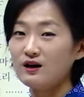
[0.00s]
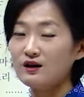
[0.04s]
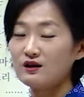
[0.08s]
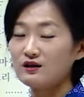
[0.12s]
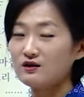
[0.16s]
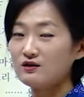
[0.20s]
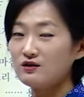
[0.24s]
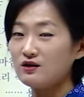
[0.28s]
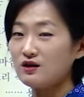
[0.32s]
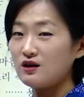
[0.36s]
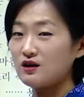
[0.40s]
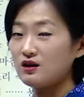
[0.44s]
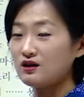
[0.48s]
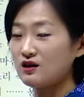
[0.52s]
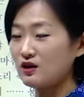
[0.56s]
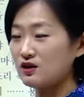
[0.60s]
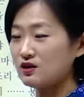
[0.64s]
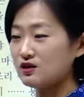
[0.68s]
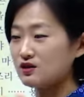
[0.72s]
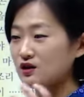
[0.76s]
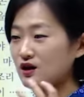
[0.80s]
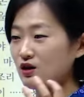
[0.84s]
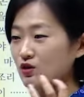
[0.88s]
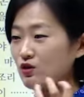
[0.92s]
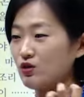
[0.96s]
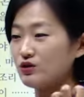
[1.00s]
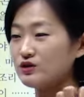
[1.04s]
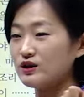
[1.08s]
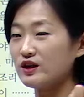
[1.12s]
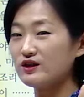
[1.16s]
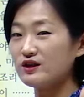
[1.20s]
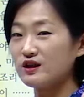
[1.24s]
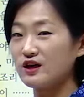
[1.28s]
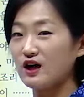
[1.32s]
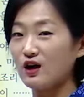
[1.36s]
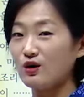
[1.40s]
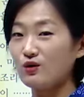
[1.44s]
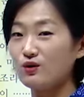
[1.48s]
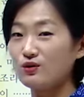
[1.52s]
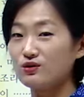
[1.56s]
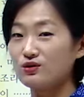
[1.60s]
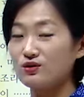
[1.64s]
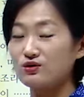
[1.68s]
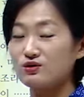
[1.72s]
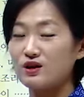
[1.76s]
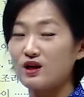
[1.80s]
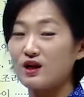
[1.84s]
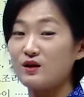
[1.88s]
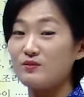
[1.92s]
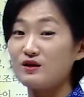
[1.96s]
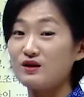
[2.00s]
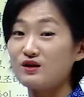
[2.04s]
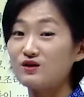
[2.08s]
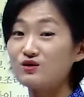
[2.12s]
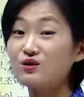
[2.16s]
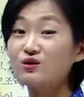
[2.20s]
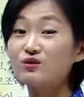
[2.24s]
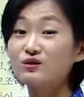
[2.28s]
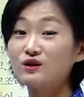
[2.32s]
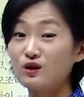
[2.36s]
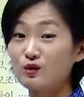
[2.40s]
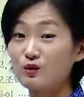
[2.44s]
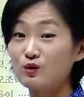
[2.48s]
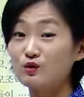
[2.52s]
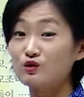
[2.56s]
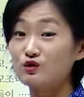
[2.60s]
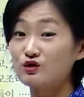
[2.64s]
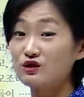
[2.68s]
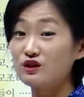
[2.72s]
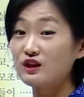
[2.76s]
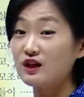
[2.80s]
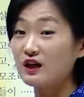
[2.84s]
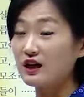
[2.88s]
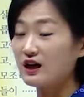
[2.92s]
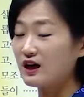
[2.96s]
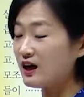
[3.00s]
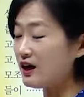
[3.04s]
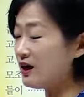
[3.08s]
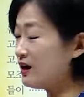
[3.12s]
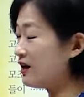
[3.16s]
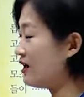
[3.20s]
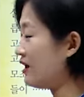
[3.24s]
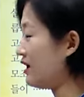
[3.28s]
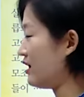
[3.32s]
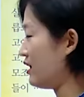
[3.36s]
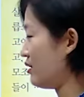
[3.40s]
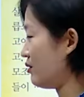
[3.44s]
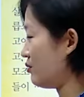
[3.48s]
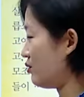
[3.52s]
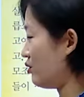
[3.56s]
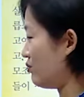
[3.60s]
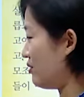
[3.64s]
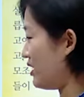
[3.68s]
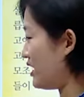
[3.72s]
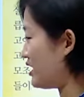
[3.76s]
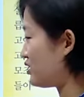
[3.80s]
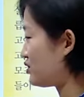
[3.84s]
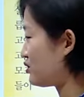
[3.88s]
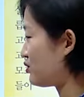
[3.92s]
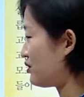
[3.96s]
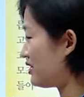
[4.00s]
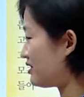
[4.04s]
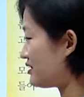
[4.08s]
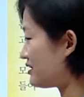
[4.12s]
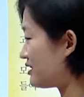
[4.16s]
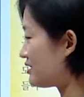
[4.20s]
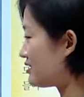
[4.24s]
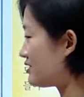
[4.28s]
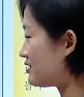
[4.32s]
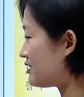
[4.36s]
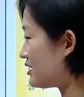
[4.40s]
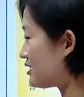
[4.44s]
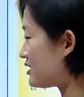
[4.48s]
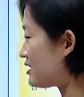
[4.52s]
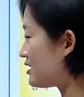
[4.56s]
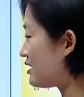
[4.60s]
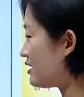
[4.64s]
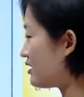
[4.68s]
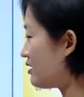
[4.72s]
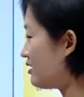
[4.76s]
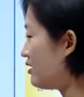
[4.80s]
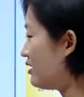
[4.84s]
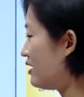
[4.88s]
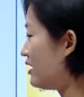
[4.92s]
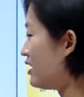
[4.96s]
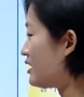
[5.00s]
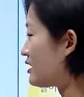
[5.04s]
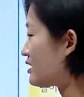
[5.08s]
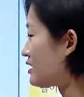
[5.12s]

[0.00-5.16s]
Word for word: 그때 당시에 권한을 갖고 있던 사람이 흥선대원군이니까 뭐 말도 안 되는 얘기예요.